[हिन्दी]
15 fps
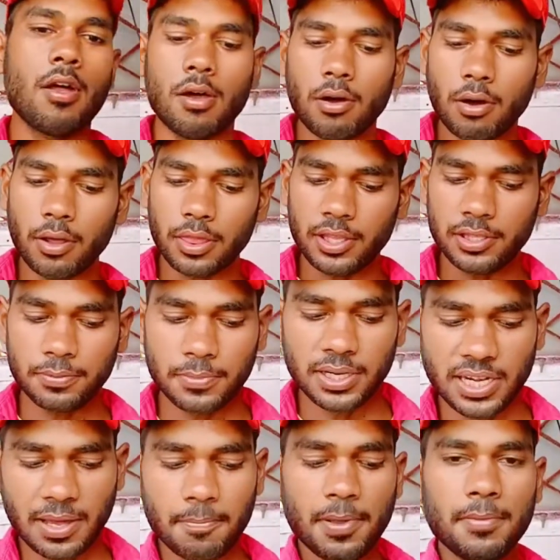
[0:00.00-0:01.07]
और इसमें
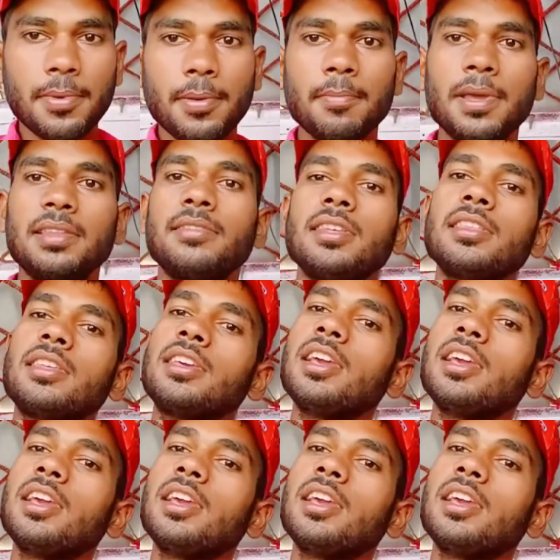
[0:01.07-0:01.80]
डब्बे में मेंशन किया